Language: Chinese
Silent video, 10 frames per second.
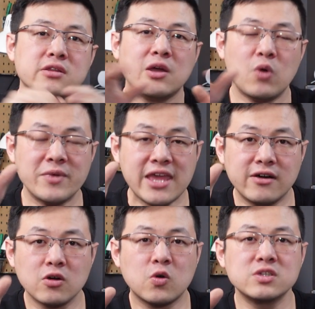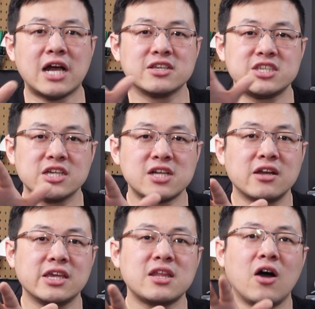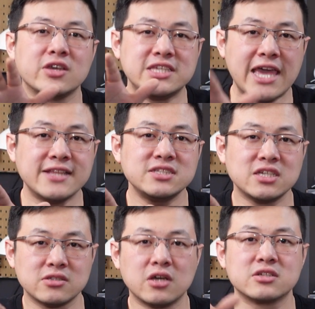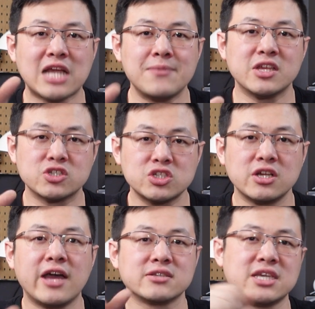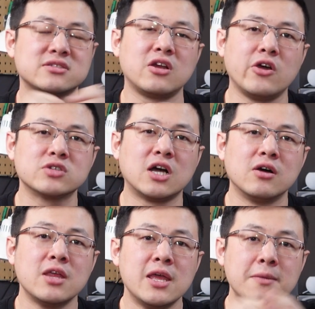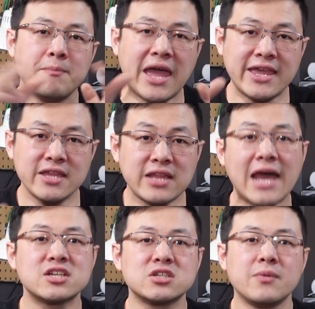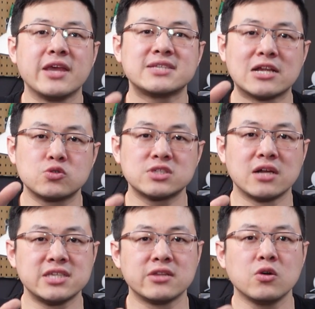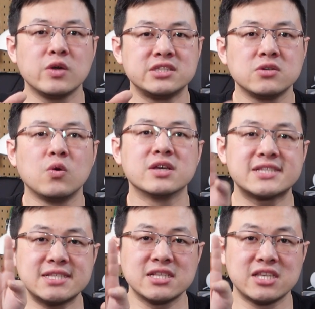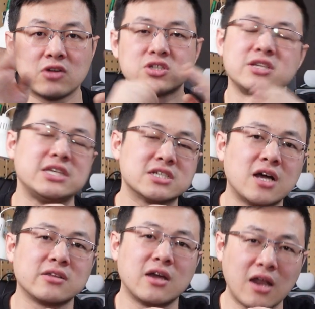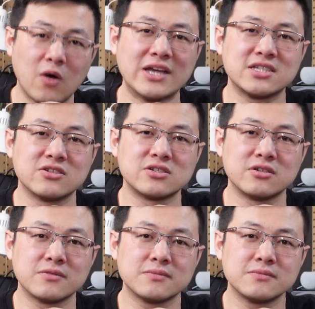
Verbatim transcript: 那我们也和工厂协商了一套严谨的产品质量检测流程，每一台设备在出厂前都会经过四小时以上的老化测试，